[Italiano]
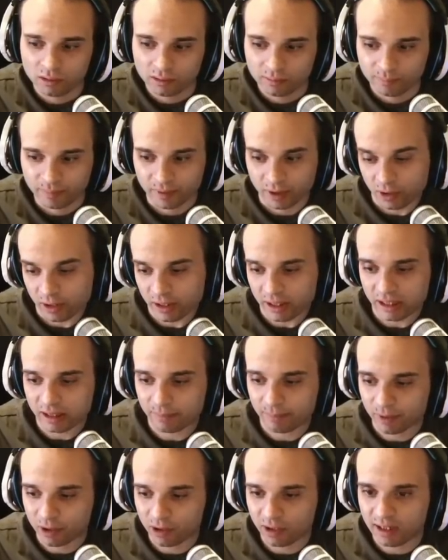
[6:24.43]
Però,
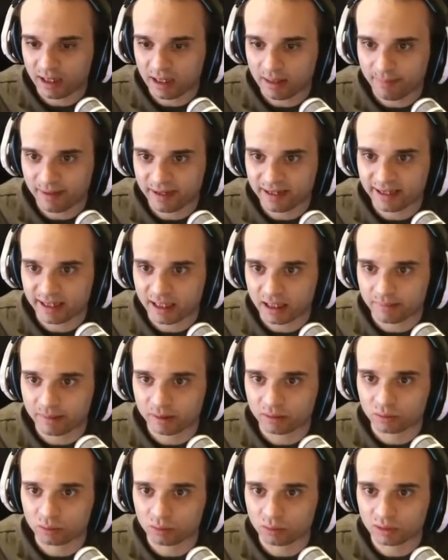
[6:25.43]
ora, la paglia la
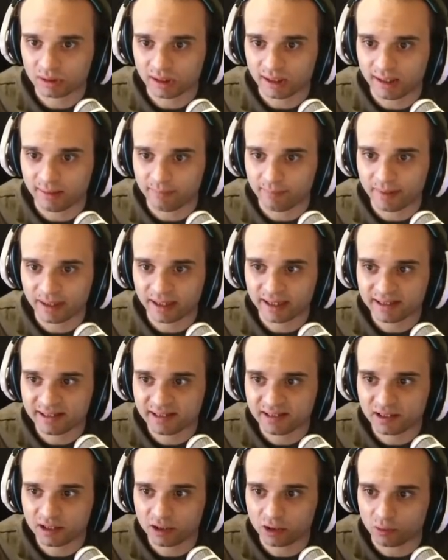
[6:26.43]
metto tutta nel
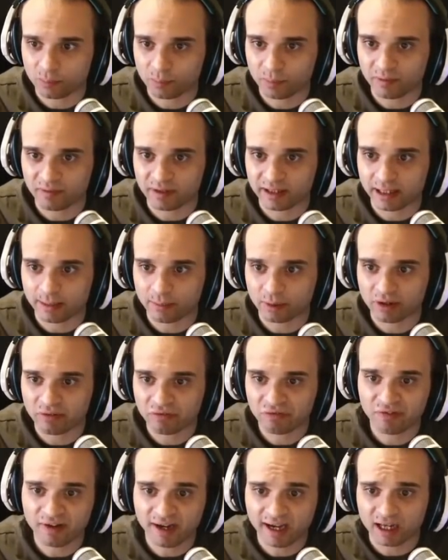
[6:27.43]
magazzino, poi vediamo che
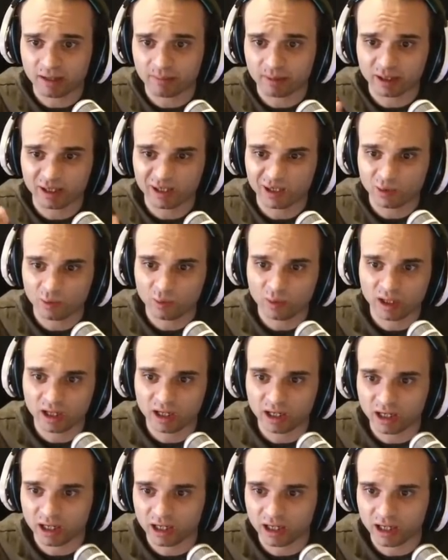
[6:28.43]
fare perché
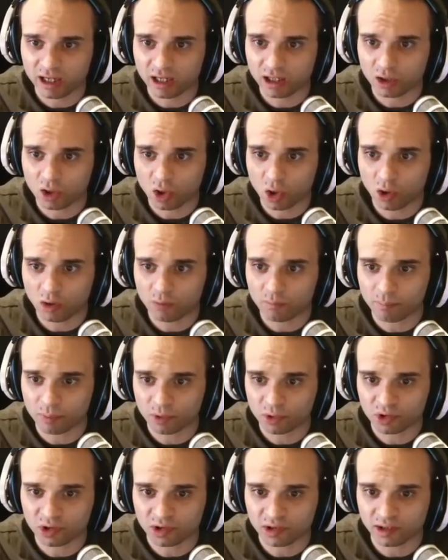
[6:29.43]
qui il
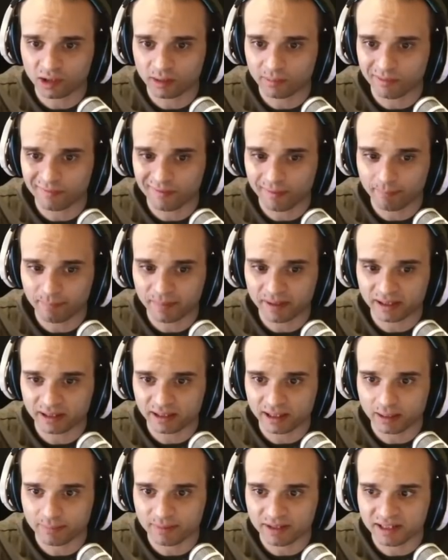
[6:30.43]
compost mi fa
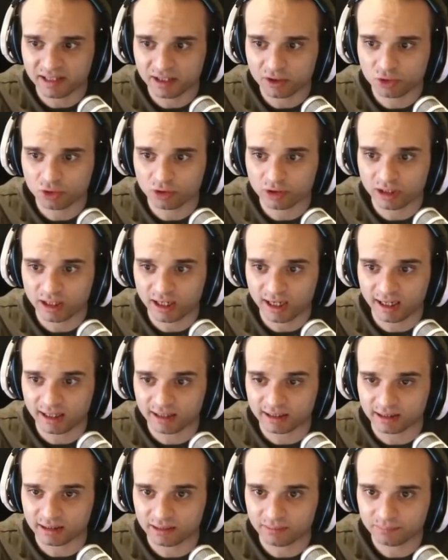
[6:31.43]
perdere mezza
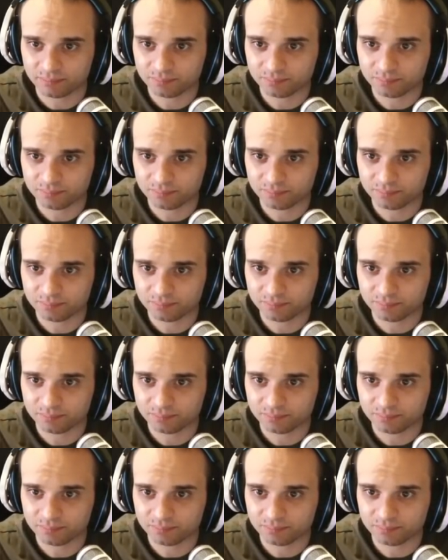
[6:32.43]
giornata.